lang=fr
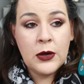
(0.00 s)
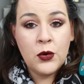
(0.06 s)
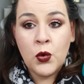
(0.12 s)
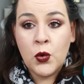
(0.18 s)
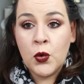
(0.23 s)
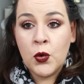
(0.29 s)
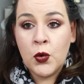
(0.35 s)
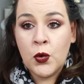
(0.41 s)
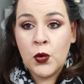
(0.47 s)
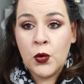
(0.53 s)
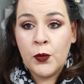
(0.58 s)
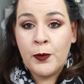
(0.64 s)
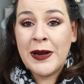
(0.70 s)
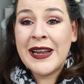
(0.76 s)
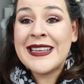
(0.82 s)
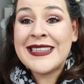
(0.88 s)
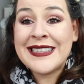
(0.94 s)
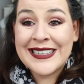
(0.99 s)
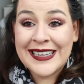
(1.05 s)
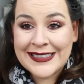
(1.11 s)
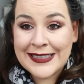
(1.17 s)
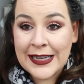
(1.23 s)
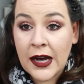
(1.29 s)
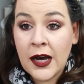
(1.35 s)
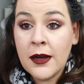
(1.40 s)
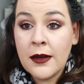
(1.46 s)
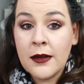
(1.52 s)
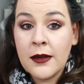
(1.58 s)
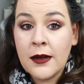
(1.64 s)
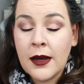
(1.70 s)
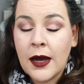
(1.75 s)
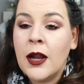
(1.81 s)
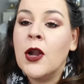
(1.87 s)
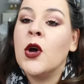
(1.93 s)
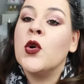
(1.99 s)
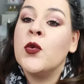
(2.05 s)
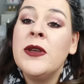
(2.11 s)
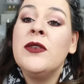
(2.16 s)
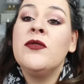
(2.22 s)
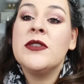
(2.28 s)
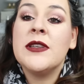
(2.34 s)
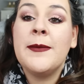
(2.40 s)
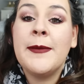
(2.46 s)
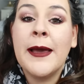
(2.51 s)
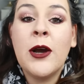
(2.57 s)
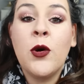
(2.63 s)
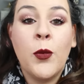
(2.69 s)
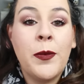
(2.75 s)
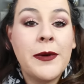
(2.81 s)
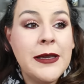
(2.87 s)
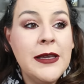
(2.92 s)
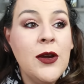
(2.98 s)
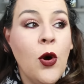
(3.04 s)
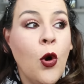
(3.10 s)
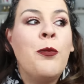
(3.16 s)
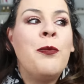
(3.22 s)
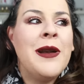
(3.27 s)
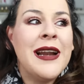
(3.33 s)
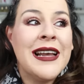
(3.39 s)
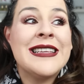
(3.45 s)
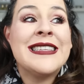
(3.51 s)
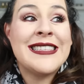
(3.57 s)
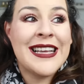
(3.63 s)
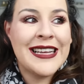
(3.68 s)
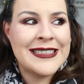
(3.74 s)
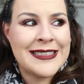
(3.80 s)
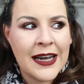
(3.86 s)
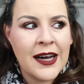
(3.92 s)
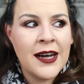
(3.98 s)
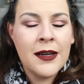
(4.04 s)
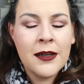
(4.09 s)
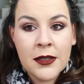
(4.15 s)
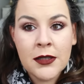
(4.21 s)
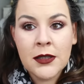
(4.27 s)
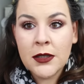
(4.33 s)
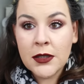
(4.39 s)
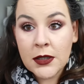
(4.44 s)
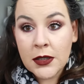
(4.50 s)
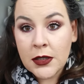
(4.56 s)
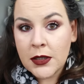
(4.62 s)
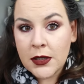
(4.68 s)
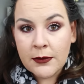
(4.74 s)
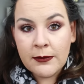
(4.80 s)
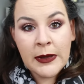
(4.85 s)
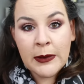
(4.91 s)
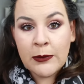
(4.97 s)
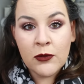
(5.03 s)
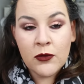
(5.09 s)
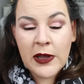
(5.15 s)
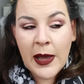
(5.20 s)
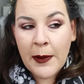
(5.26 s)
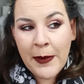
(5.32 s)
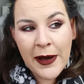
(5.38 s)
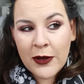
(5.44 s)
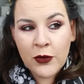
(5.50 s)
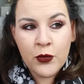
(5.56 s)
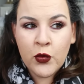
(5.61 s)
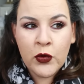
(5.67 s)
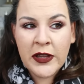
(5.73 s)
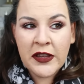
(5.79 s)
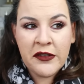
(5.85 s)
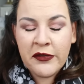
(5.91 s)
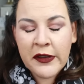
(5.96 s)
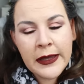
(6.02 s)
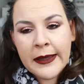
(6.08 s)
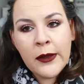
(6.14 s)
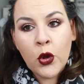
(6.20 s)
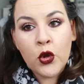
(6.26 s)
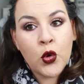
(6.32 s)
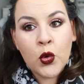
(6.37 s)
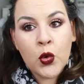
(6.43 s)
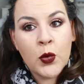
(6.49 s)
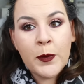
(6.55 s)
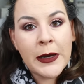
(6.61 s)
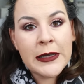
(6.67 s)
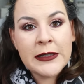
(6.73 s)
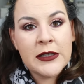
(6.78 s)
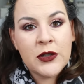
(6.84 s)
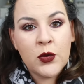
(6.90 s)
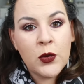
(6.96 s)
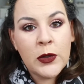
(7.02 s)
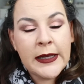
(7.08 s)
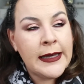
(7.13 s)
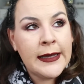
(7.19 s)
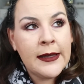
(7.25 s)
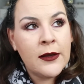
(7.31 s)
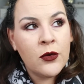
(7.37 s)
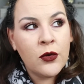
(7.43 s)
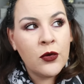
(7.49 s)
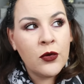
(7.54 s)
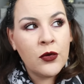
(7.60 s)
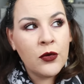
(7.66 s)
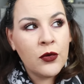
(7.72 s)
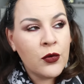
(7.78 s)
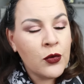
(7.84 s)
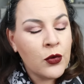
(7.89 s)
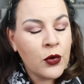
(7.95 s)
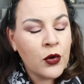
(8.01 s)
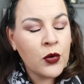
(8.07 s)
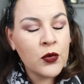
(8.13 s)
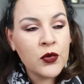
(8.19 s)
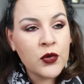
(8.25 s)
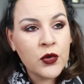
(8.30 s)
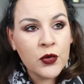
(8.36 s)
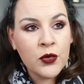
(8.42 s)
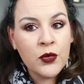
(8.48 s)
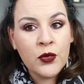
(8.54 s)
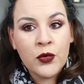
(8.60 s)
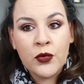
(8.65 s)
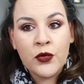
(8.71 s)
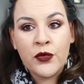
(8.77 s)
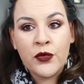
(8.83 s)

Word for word: au placenta alors oui vous avez bien compris au placenta mais bon, il n'y a pas eu d'effet euh, trop particulier euh, compte tenu